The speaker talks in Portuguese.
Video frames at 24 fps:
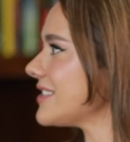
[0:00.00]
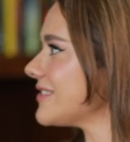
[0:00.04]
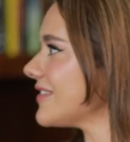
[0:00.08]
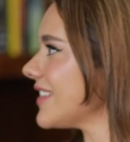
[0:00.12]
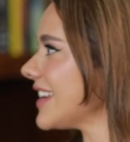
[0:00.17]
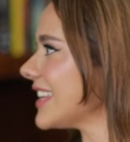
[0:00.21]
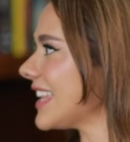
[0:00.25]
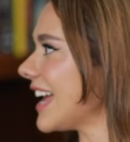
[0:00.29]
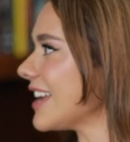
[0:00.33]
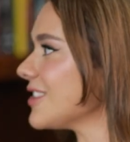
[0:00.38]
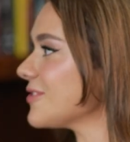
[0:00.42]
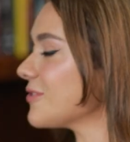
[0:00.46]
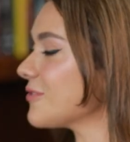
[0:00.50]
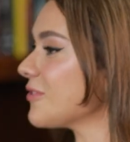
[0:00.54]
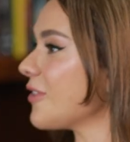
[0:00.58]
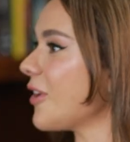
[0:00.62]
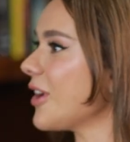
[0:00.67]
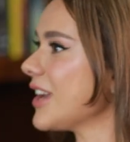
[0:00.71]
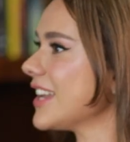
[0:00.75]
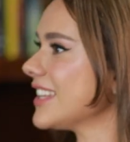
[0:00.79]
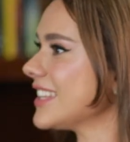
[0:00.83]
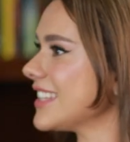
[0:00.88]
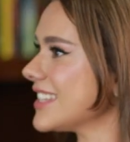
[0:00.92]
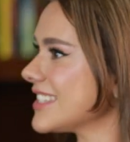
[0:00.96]
de verdade,
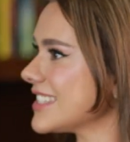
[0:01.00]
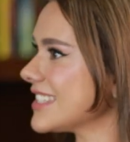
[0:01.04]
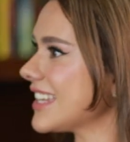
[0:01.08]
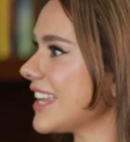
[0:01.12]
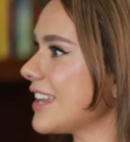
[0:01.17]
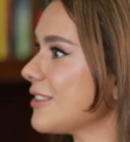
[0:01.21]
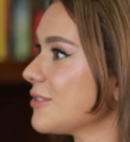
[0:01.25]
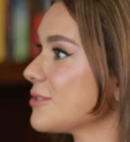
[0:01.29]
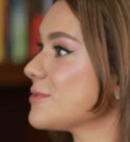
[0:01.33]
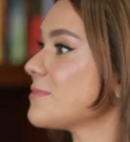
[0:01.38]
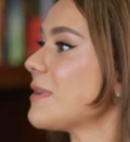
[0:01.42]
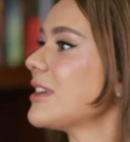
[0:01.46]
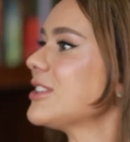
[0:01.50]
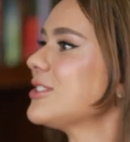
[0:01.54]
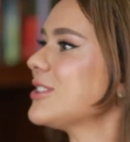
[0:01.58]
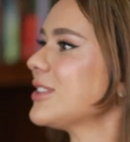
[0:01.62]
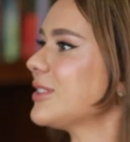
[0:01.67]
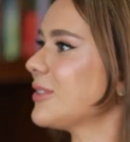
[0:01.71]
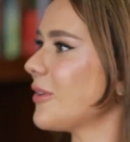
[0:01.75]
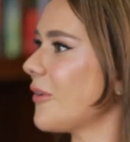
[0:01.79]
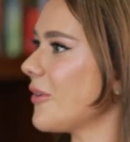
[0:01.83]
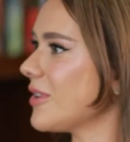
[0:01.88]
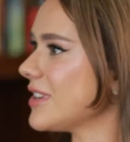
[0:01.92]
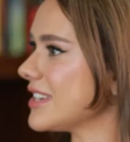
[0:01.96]
fora desse, né, nos
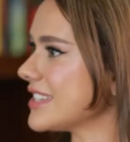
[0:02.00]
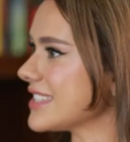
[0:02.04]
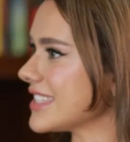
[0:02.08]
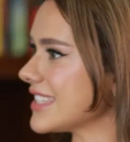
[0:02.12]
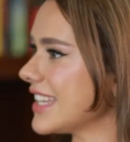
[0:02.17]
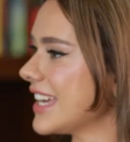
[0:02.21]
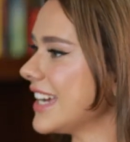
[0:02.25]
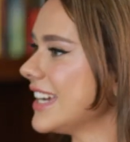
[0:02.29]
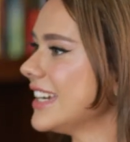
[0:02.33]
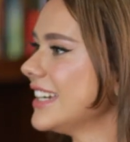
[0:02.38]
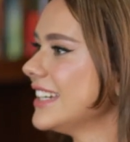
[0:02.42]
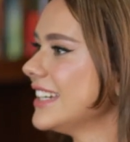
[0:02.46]
bastidores, né?